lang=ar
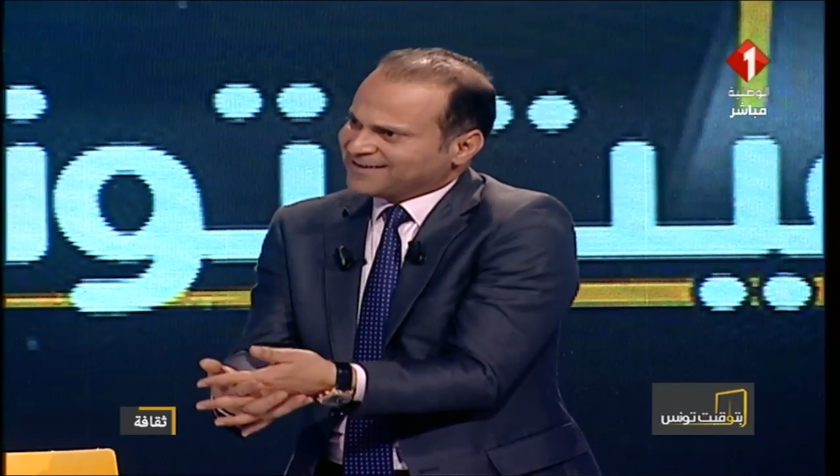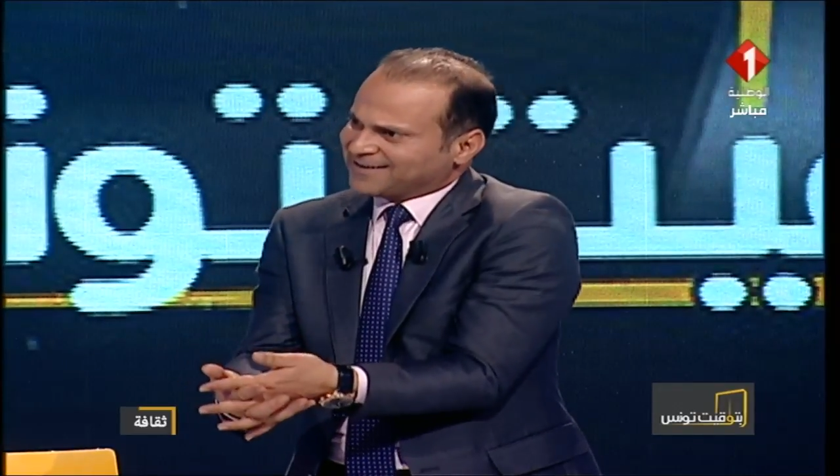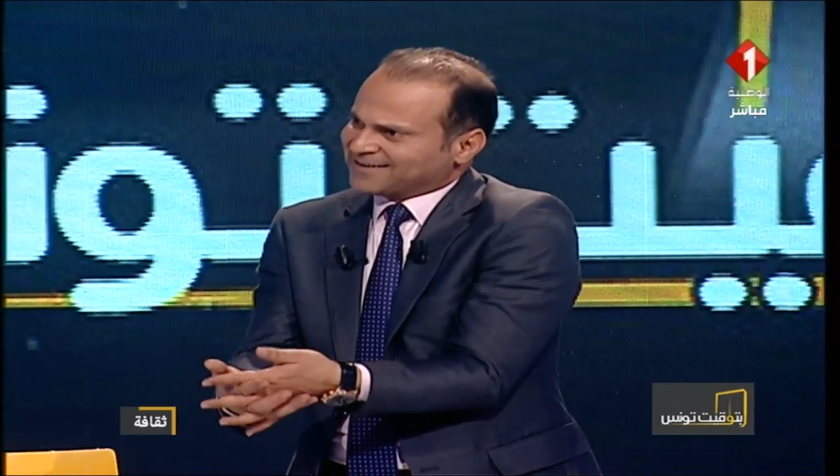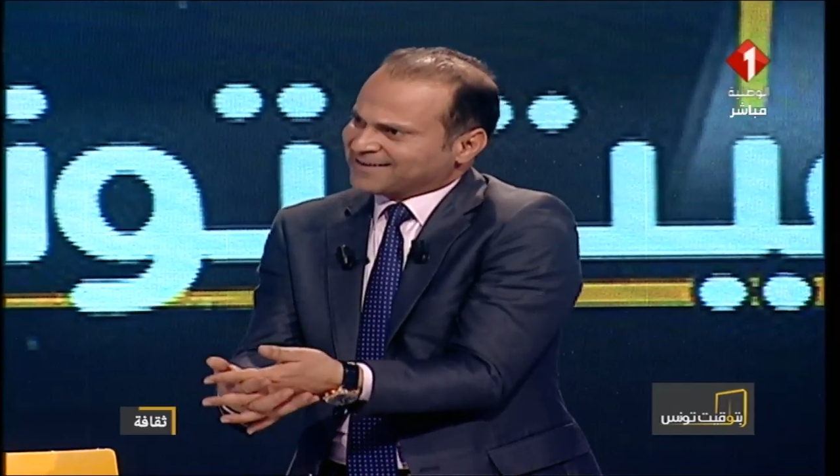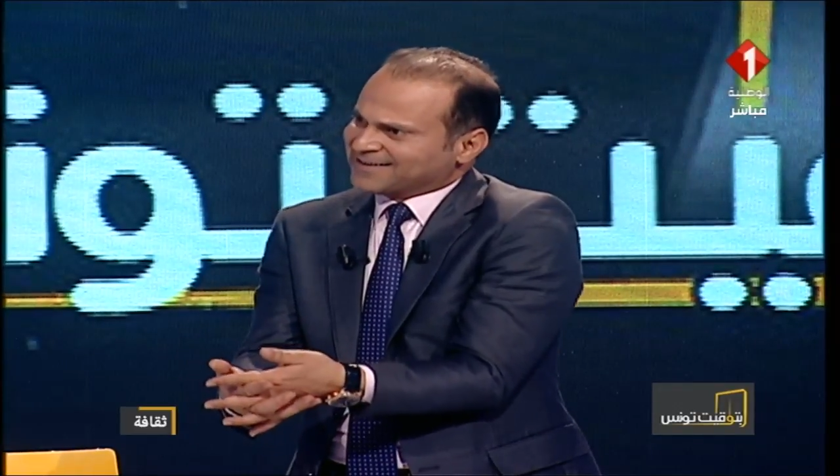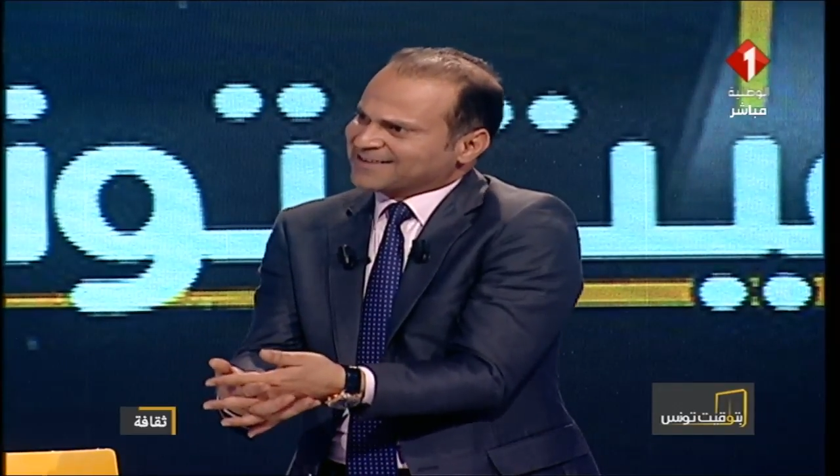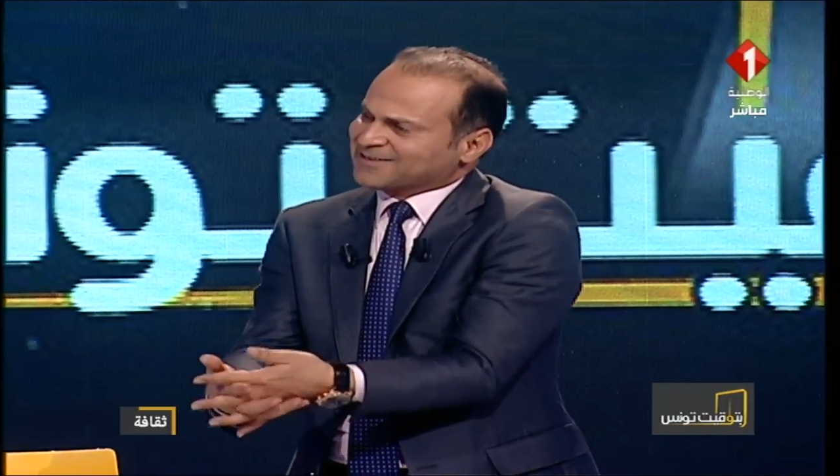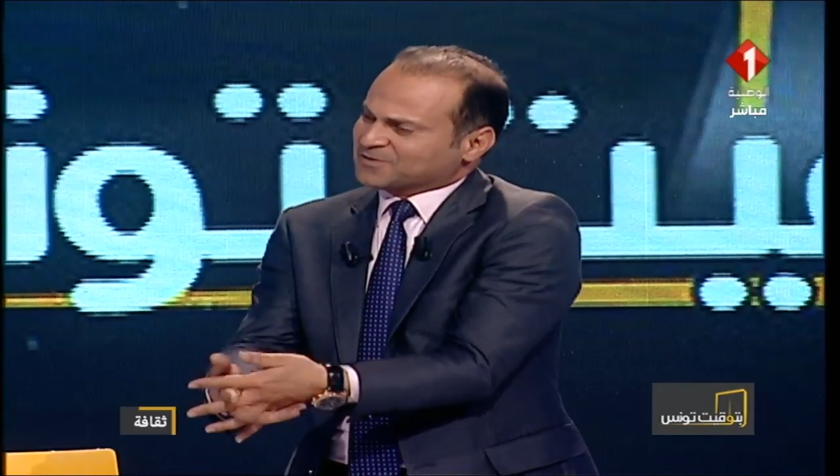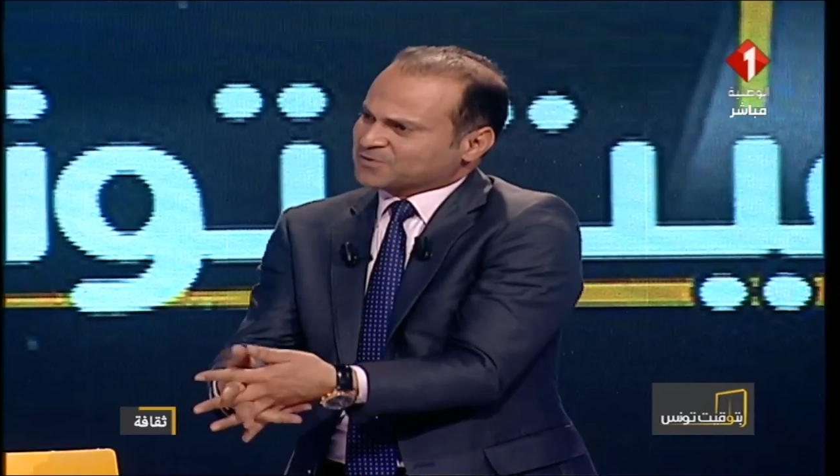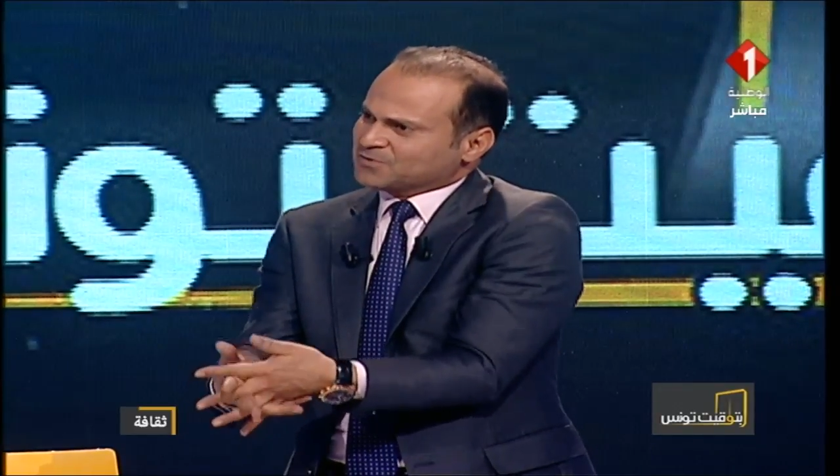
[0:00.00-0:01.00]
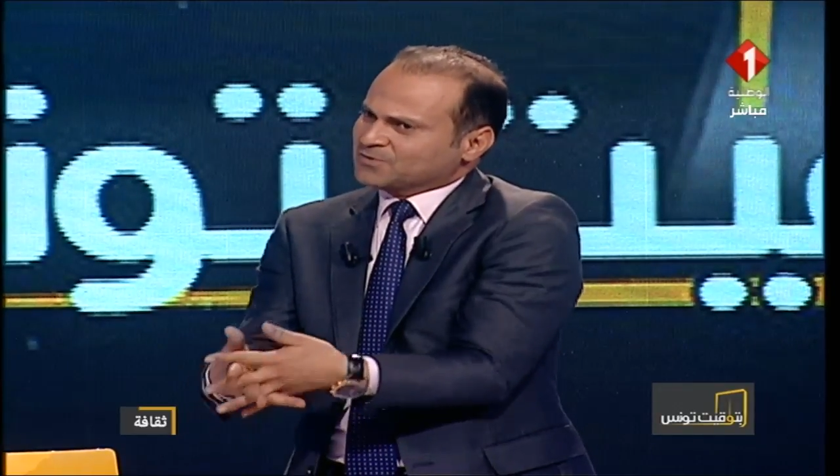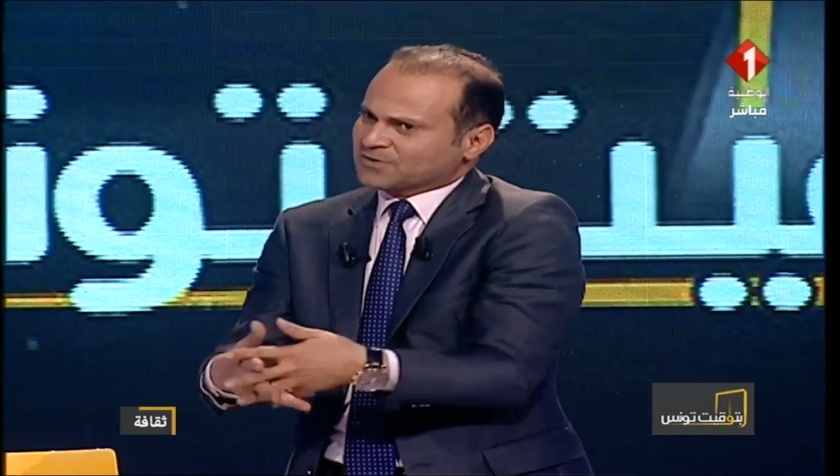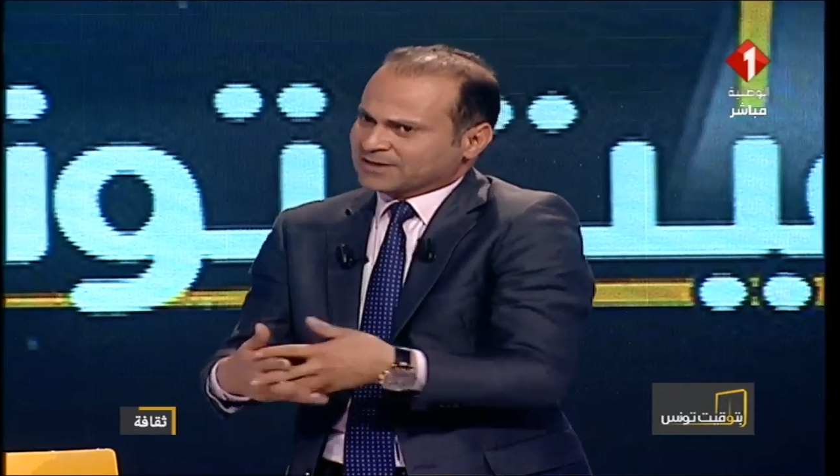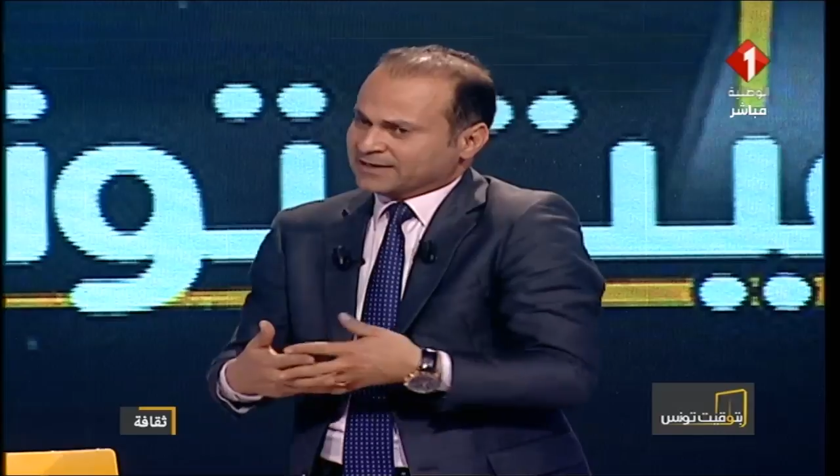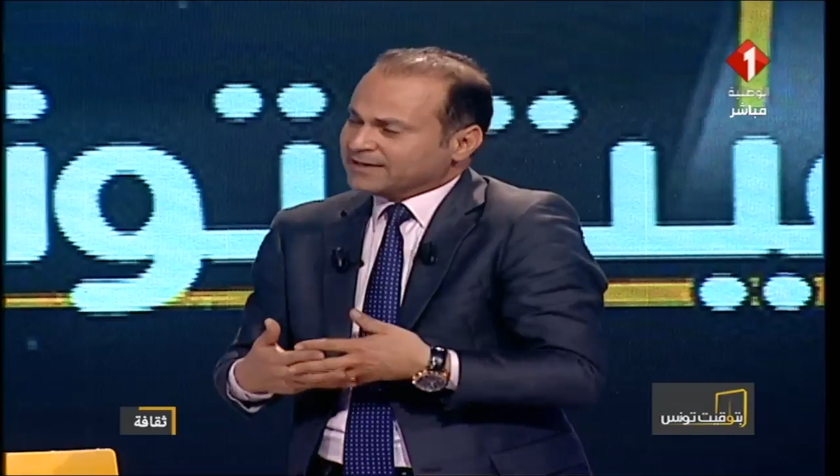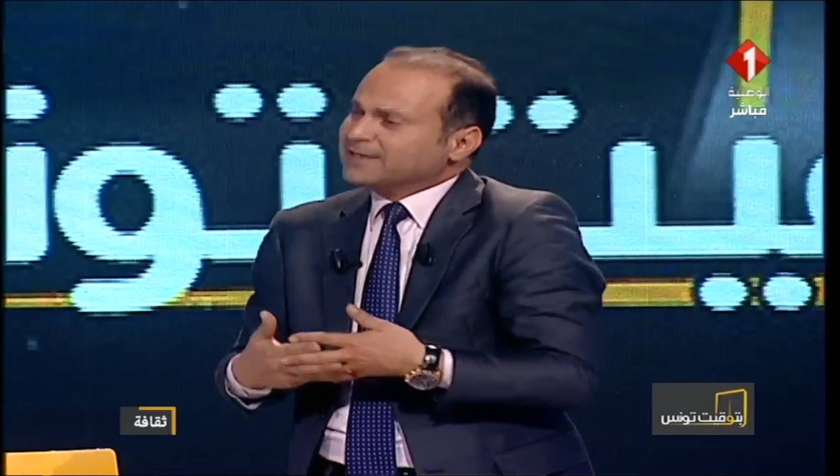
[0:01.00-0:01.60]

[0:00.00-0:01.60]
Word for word: على هذه العروض اللي هي